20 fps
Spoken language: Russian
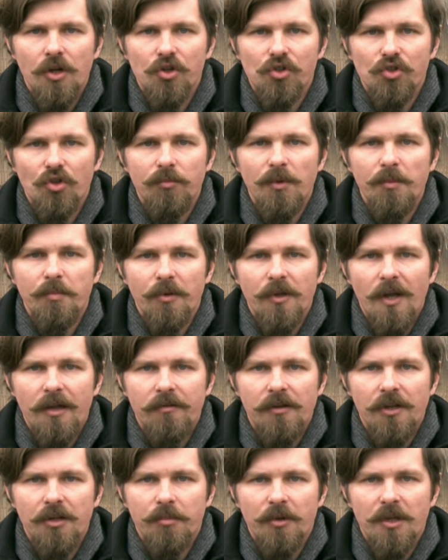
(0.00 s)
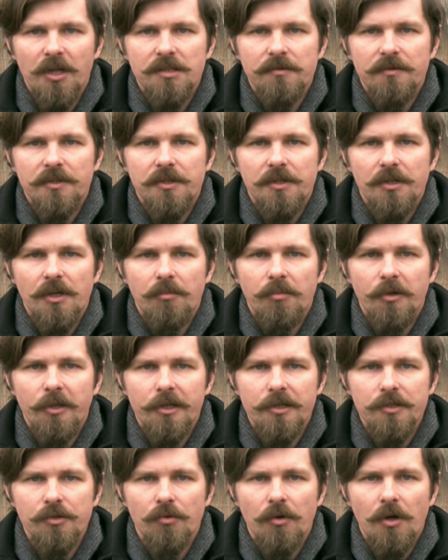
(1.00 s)
Чтобы правильно произвести
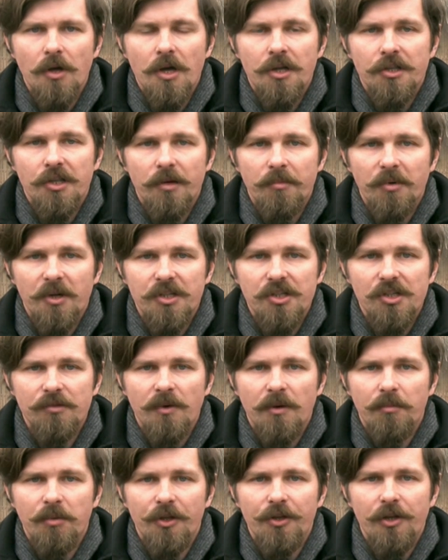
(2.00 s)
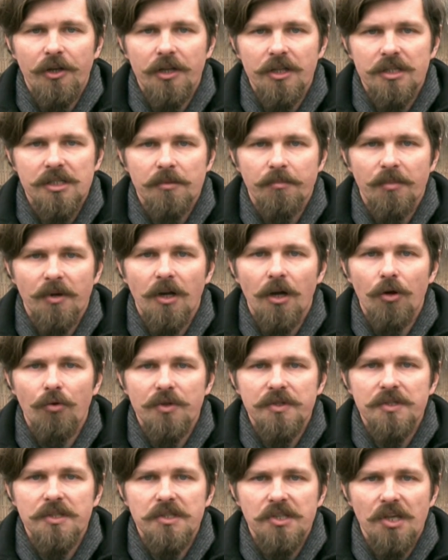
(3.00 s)
обрезку, необходимо определиться, по
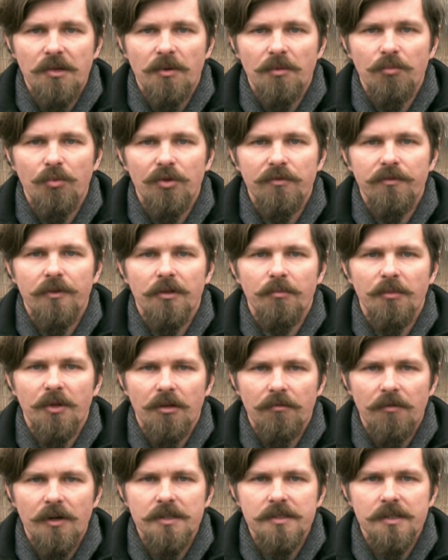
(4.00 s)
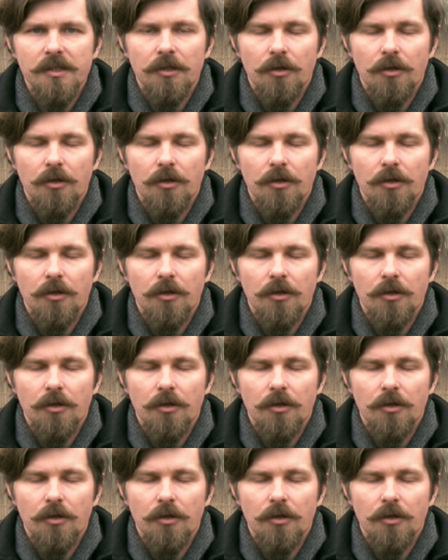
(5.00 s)
какой системе будет формироваться